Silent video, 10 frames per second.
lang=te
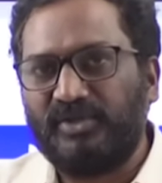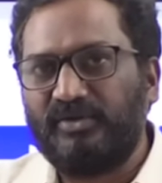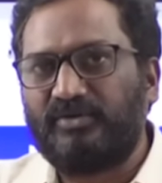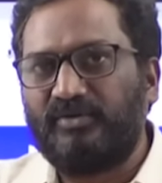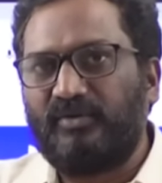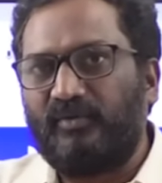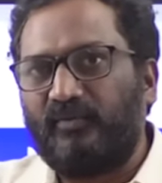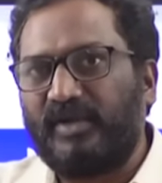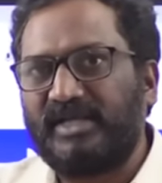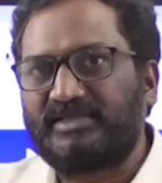ఎందుకు
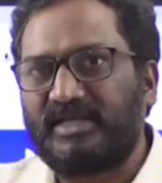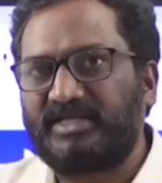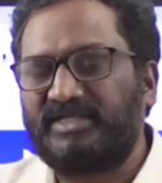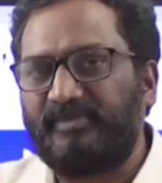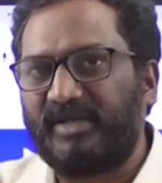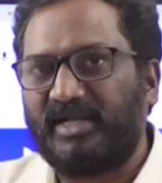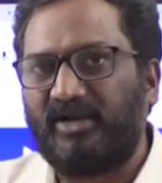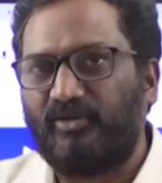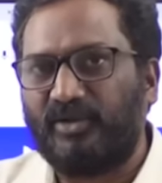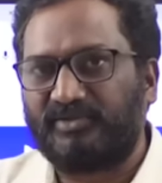వైఎస్ఆర్సీపీ
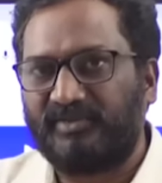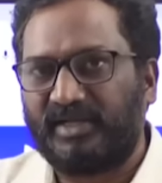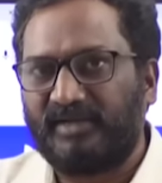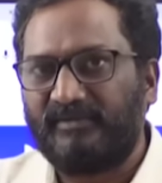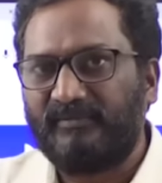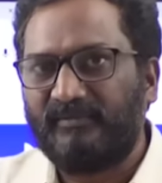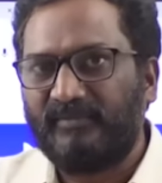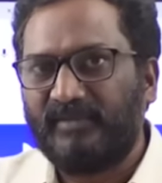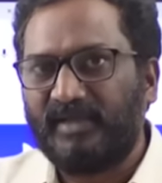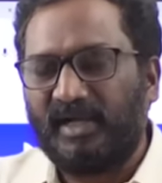గెలవబోతుందని
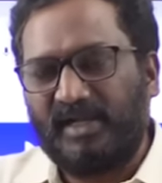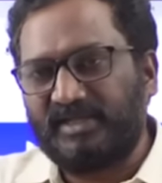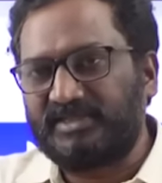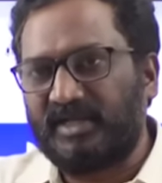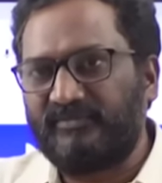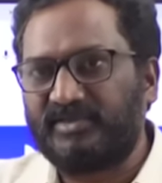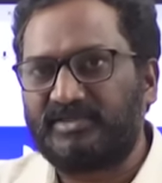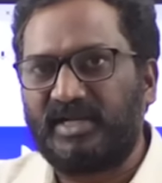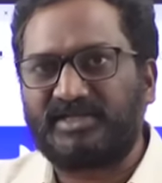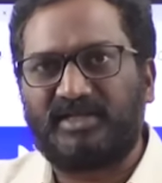ఆయన చాలా
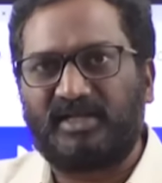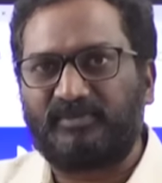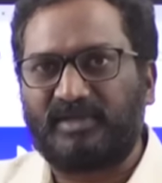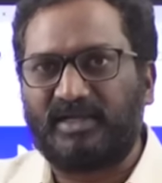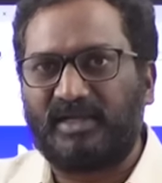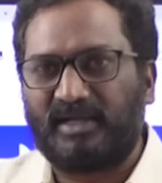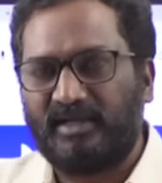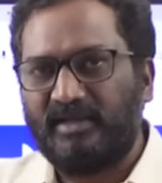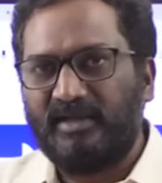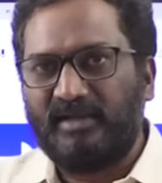విశ్లేషణాత్మకంగా
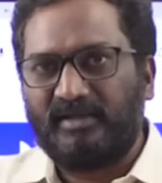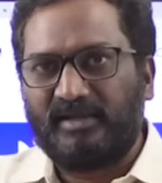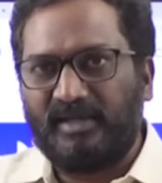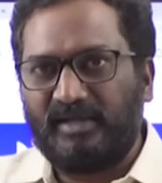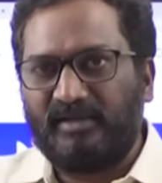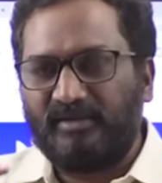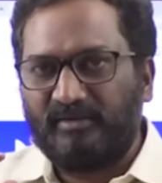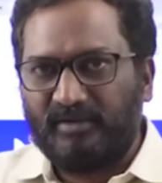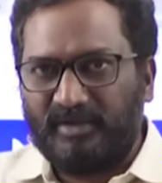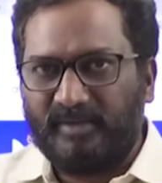ఈ
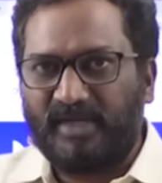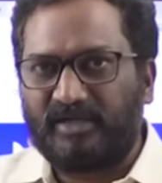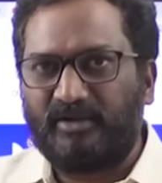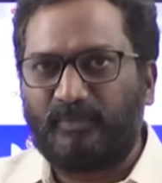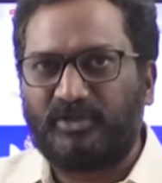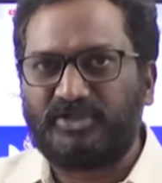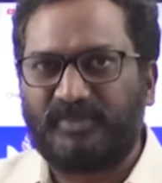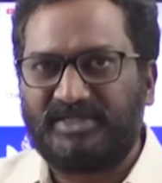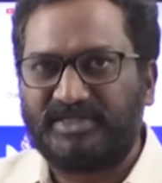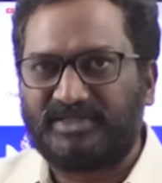డిబేట్లో
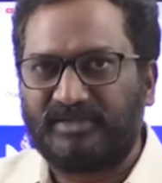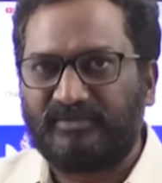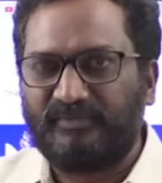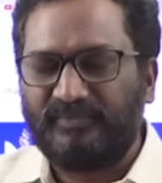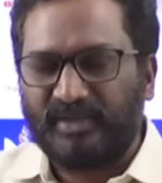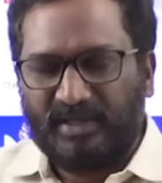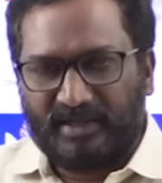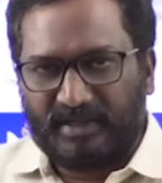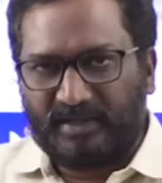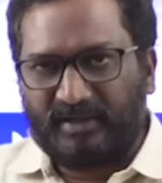పార్టిసిపేట్ చేశారు
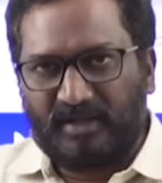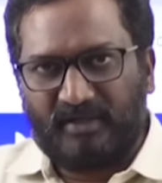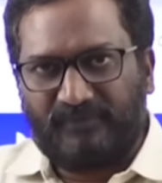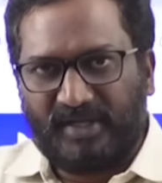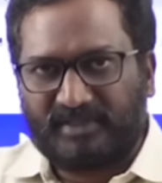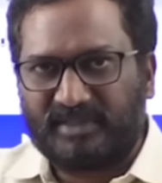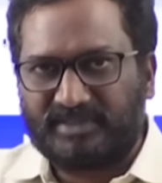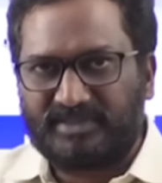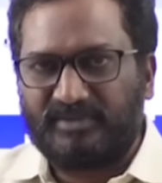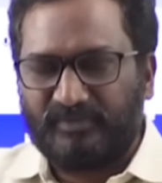రకరకాల
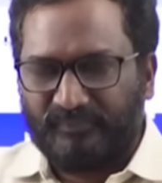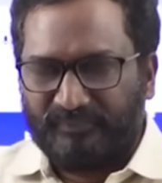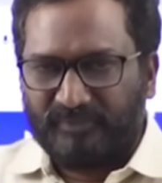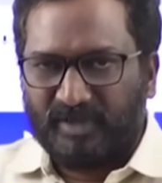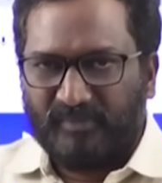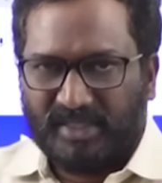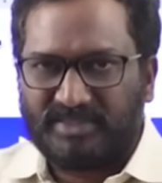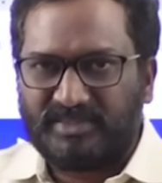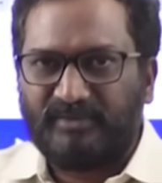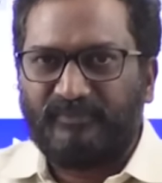ఫ్యాక్టర్స్
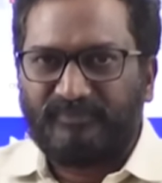మెయిన్స్